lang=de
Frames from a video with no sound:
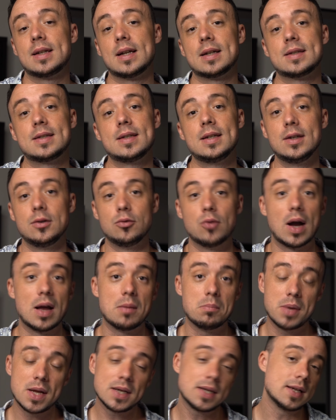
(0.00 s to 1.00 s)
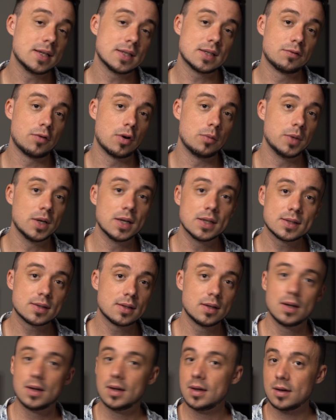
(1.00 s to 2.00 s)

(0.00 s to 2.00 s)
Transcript: dass sie nur ein Betthäschen von mir ist.